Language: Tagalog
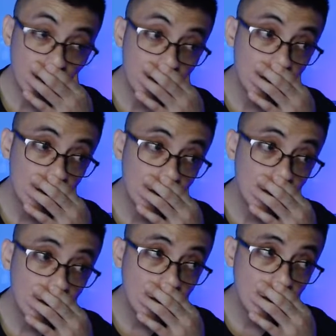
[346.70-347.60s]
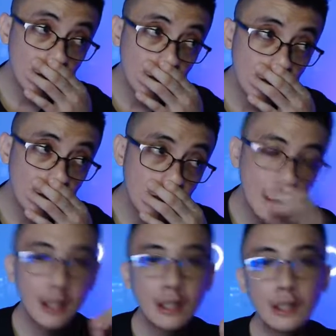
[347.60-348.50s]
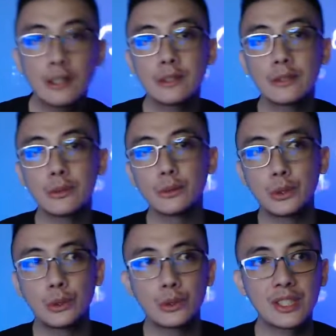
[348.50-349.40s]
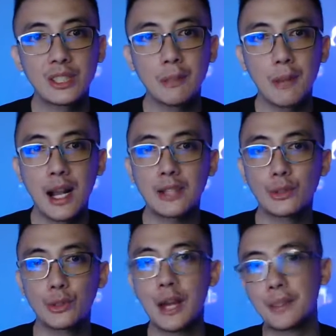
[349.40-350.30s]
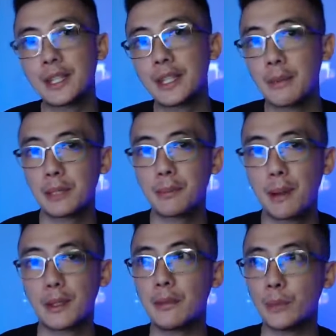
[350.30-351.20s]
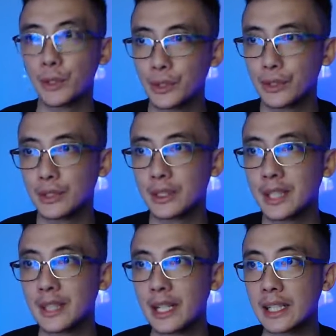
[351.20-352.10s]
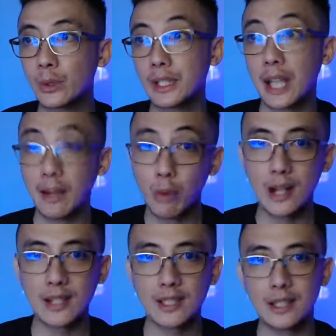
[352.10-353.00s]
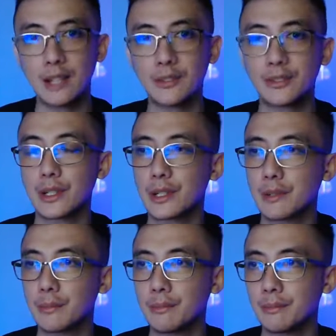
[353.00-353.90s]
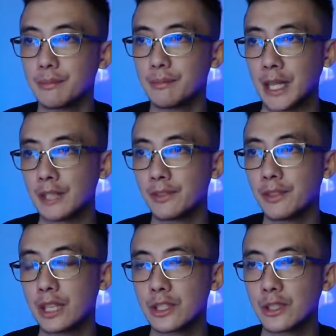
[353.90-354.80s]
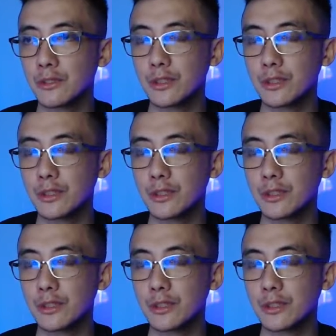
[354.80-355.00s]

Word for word: making through the test. Nakakapasa. By my computation, papasa ako. Abot ako sa, ano nila, standard. However,